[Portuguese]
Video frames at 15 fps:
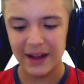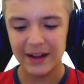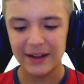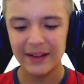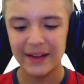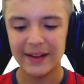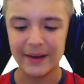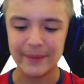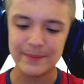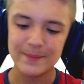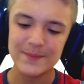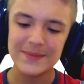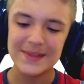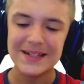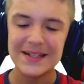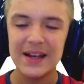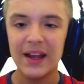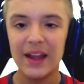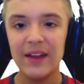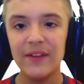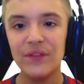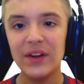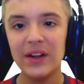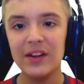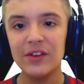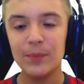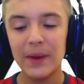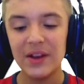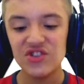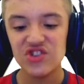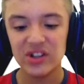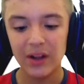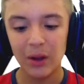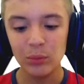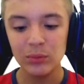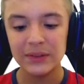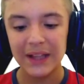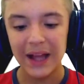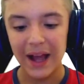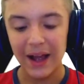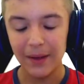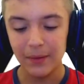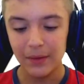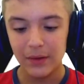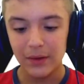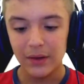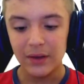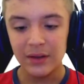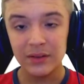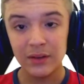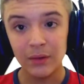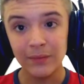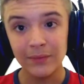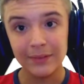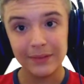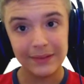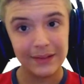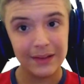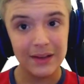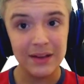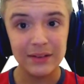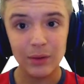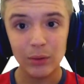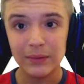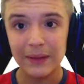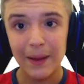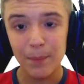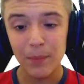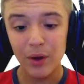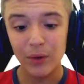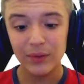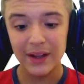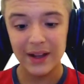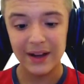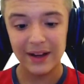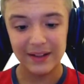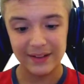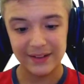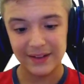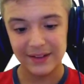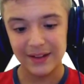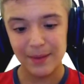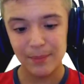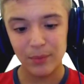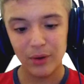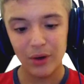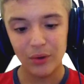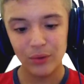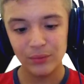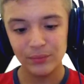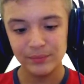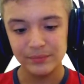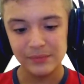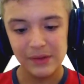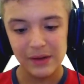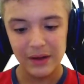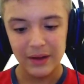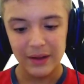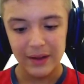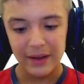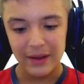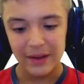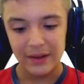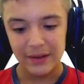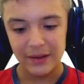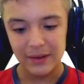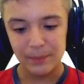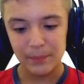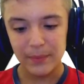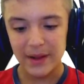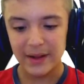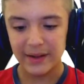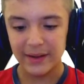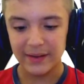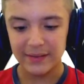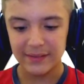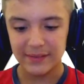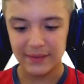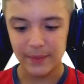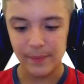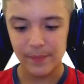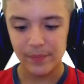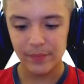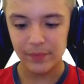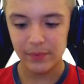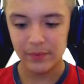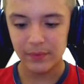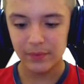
Não dá, galera. Infelizmente não dá. Então, então tá bom, né, galera? Tá bom. Beleza.